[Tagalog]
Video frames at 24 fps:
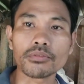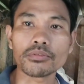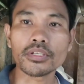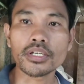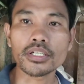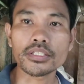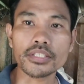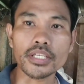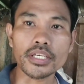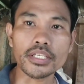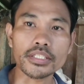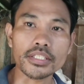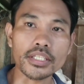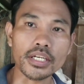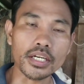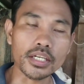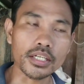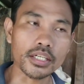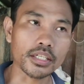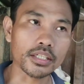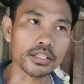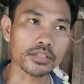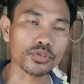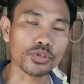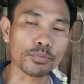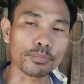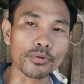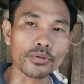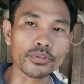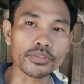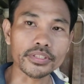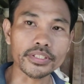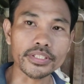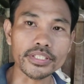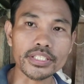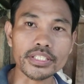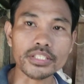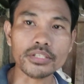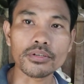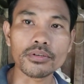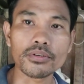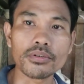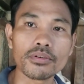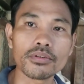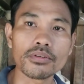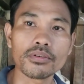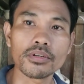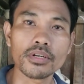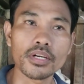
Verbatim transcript: ko na sa isang supporters ko